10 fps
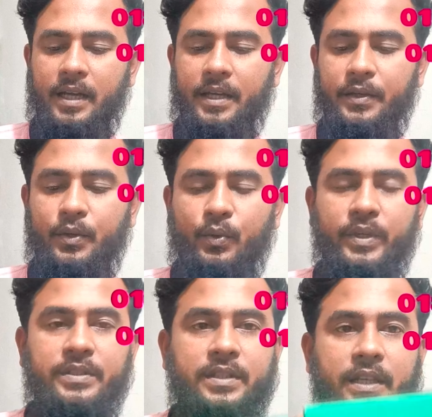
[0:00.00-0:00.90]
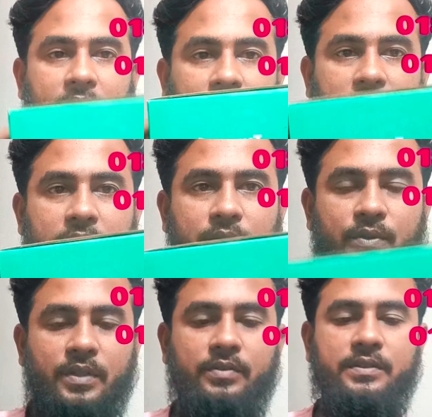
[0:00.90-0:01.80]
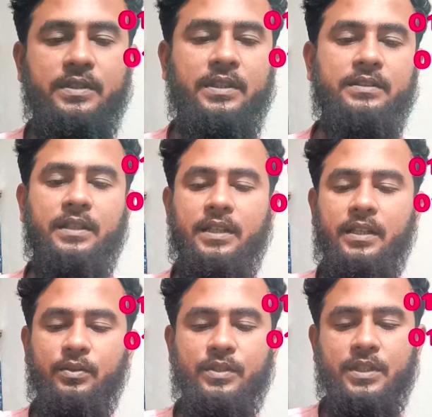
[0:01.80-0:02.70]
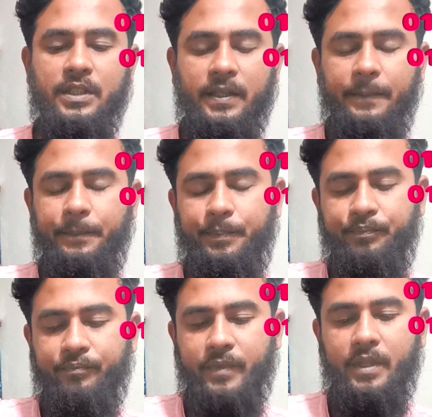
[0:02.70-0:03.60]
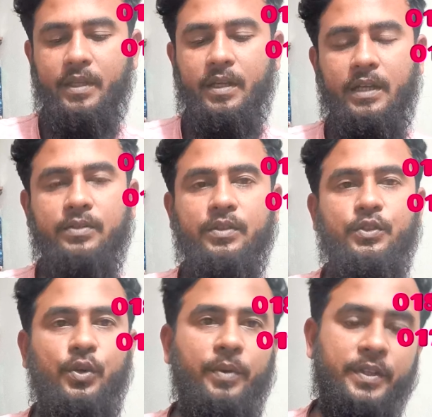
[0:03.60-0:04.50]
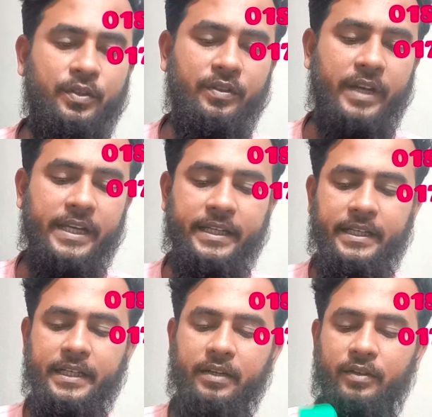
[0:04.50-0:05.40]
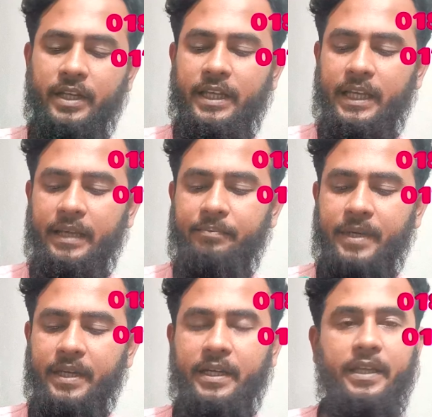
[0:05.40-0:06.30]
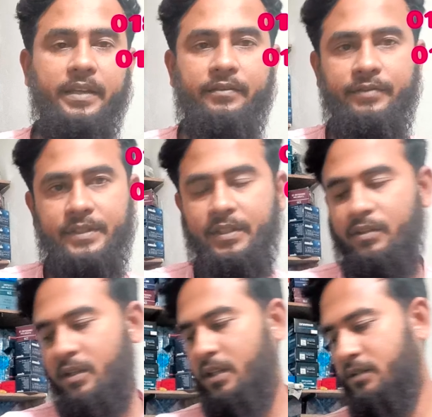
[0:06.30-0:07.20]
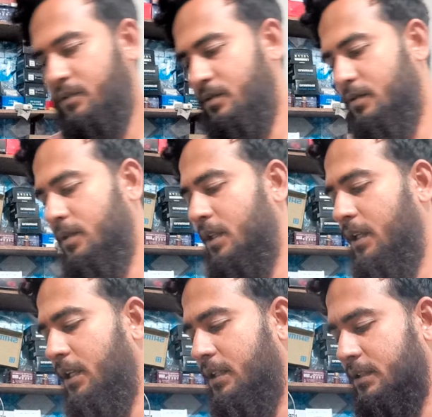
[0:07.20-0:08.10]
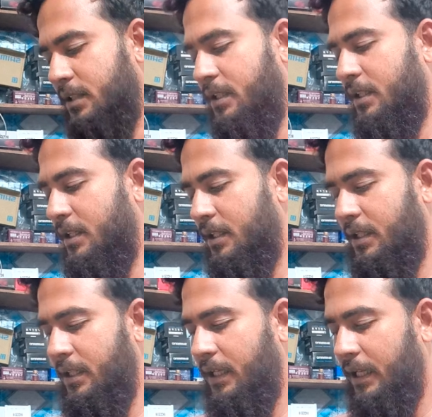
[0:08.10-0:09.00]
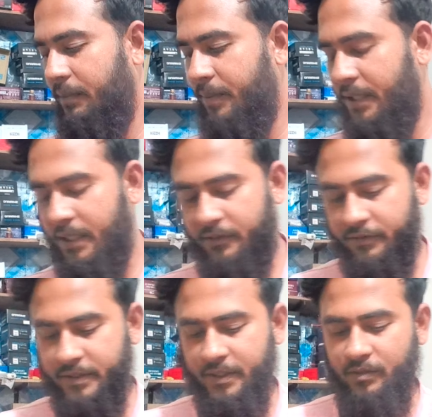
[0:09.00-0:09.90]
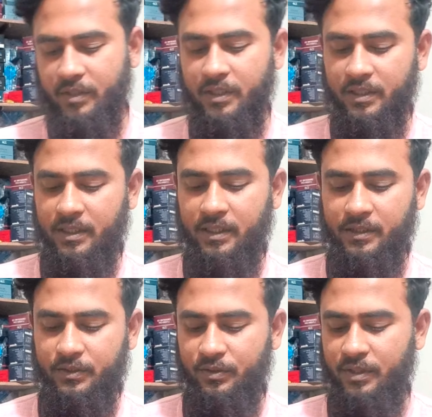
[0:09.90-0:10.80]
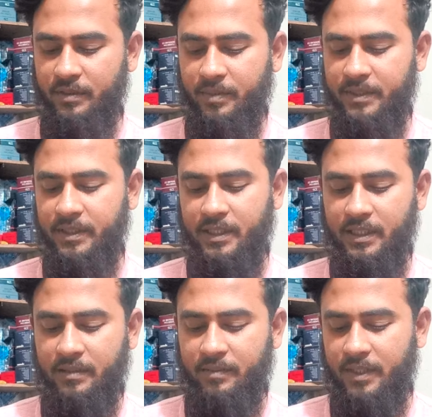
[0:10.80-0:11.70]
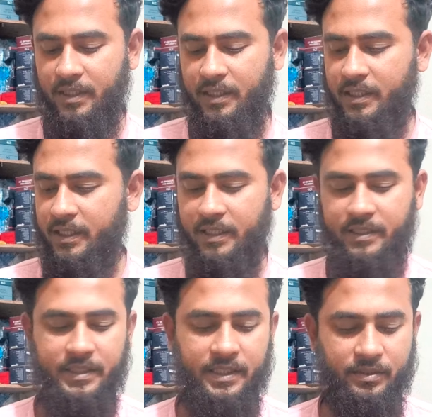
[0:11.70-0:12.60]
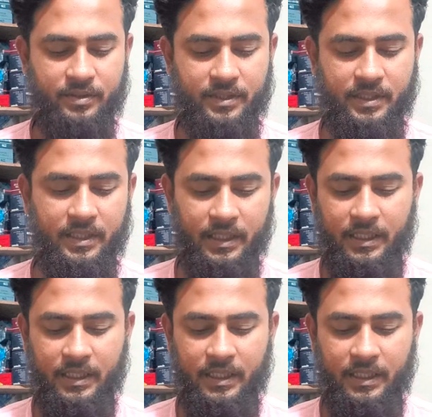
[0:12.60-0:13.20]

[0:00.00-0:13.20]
লাইন টুইস্ট এয়ার টু থাউজেন্ড সিরিজ এটা হচ্ছে আসলে সবাই তো রাইট হ্যান্ড না অনেকে লেফট হ্যান্ডে ফিশিং করেন সো যারা লেফট হ্যান্ডে ফিশিং করেন তাদের জন্য বেসিক্যালি আমরা এই রিলটা এনেছি এটা হচ্ছে